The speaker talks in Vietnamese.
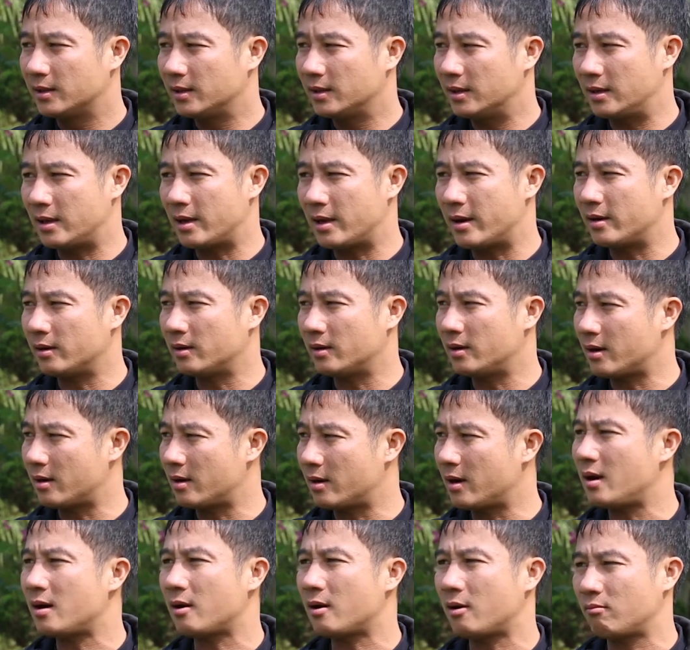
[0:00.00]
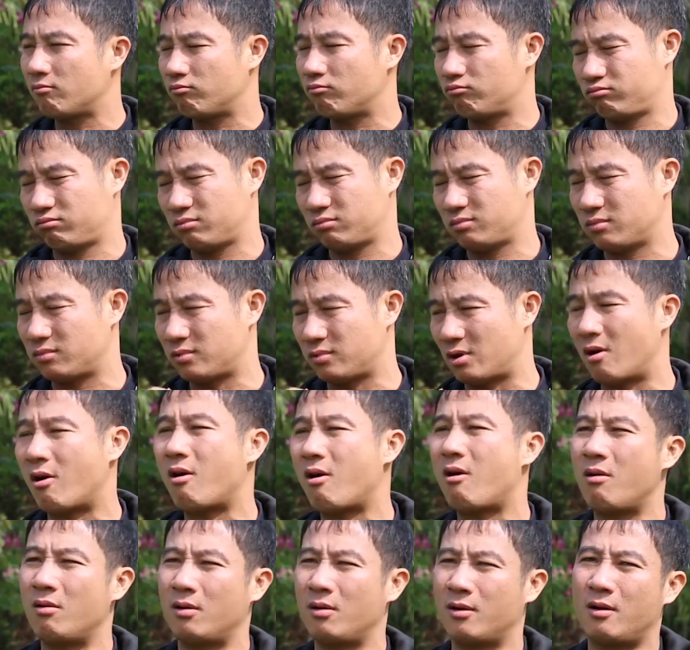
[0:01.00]
thì là đấy là rất là
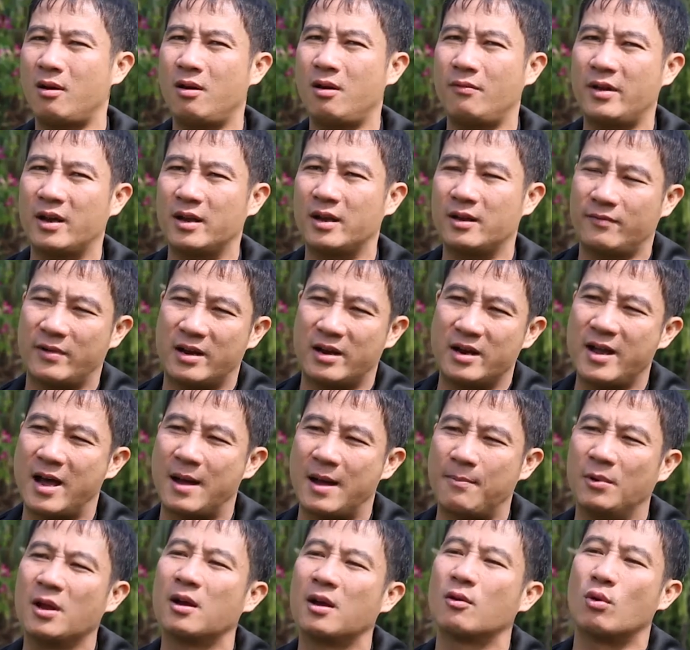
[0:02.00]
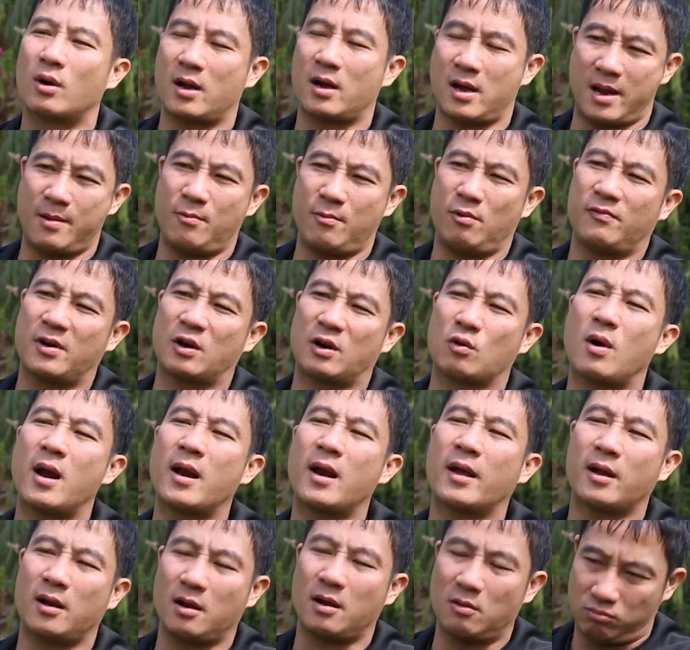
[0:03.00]
lo lo là về cái vấn đề áp lực của các em có vượt qua
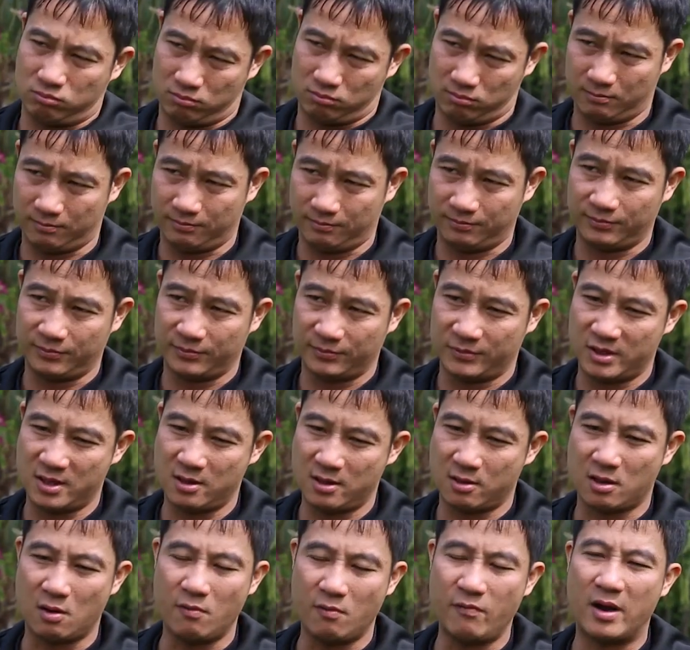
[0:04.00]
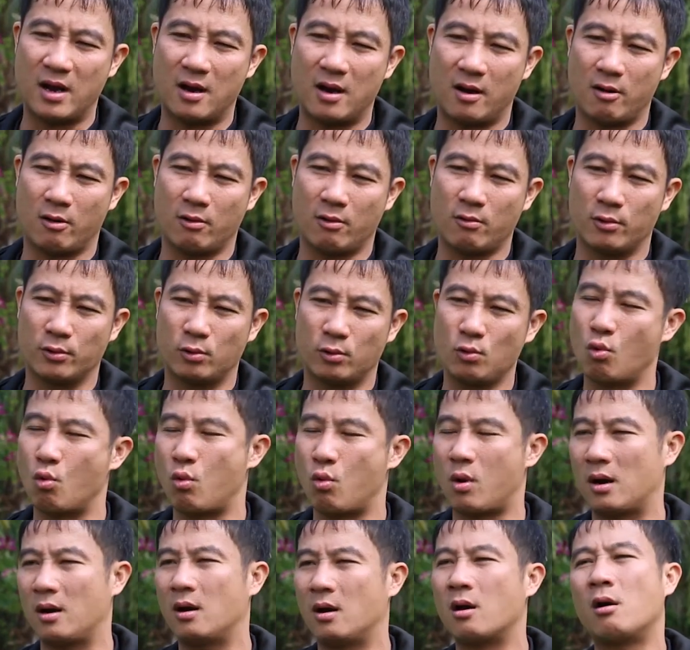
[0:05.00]
được hay không, chứ còn không phải là lo đối thủ
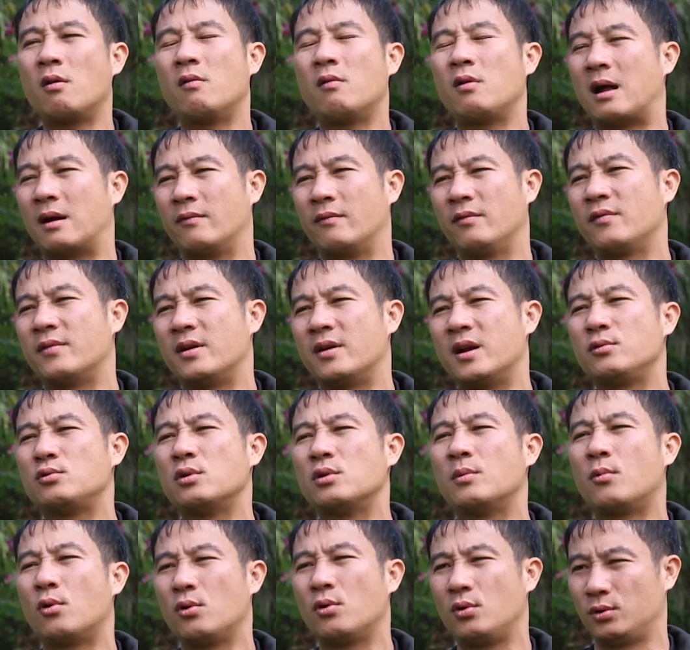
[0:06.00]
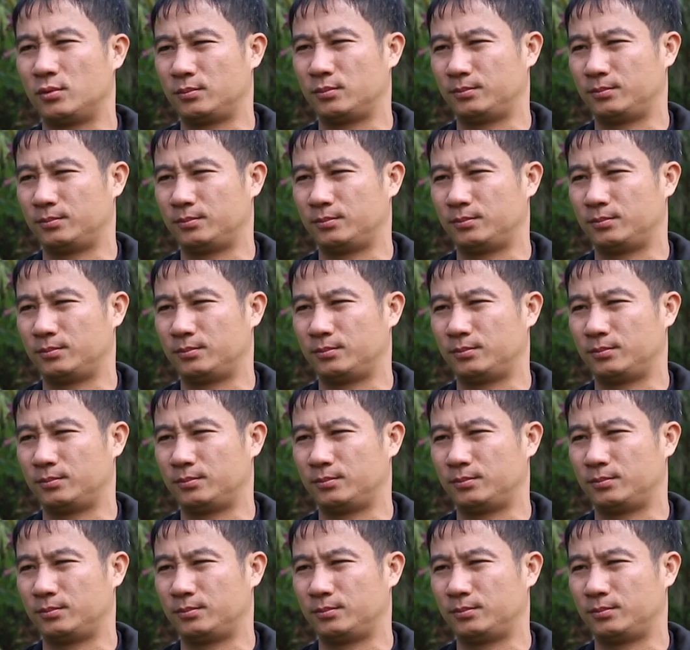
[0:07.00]
hoặc là lo lắng về vấn đề chuyên môn.